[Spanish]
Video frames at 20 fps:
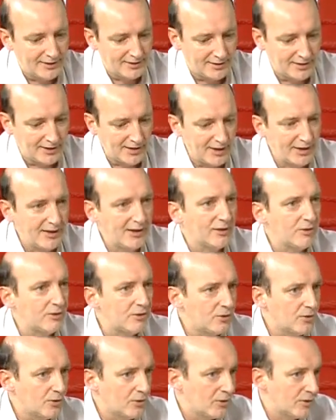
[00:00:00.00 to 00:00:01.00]
del
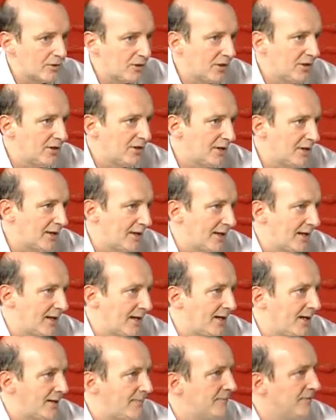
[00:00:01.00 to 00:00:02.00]
elenco y de
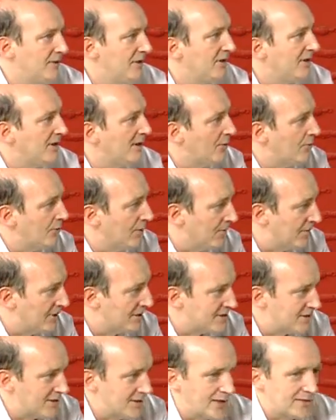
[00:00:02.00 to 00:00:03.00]
la, y de la
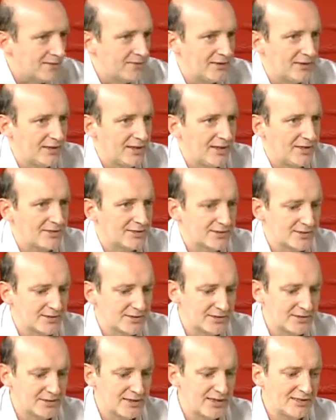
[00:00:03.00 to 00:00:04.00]
universidad.
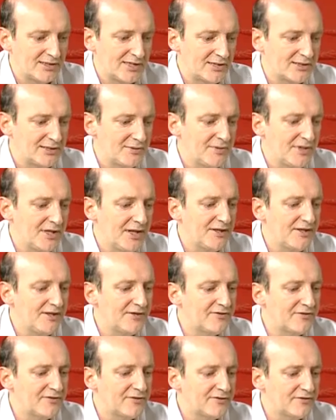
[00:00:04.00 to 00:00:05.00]
Las,
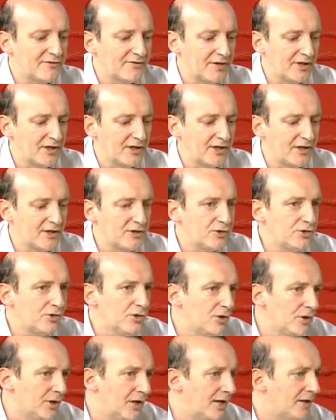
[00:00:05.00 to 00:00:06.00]
actividades se
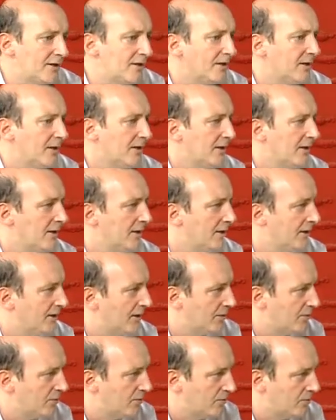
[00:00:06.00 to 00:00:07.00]
gestionan
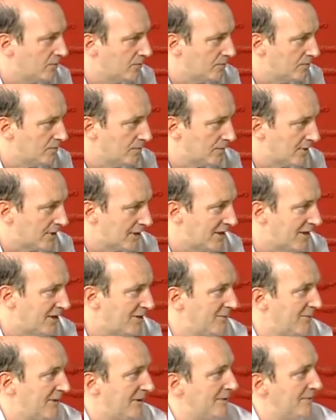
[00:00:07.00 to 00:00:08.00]
en un
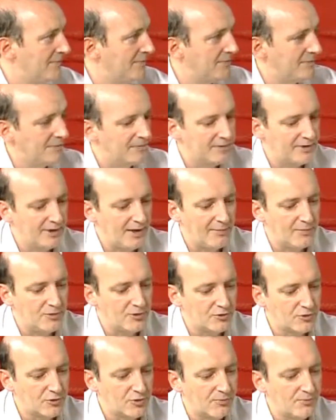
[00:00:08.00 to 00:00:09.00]
régimen,
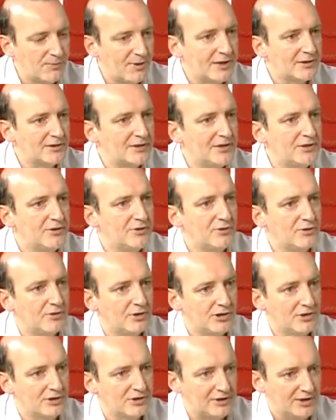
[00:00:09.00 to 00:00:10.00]
digamos, compartido
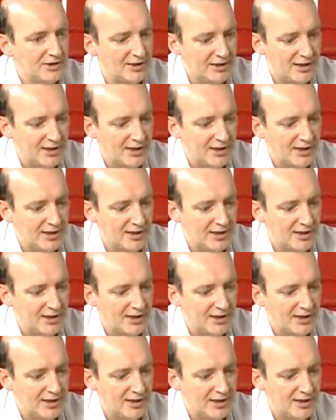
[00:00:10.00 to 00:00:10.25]
entre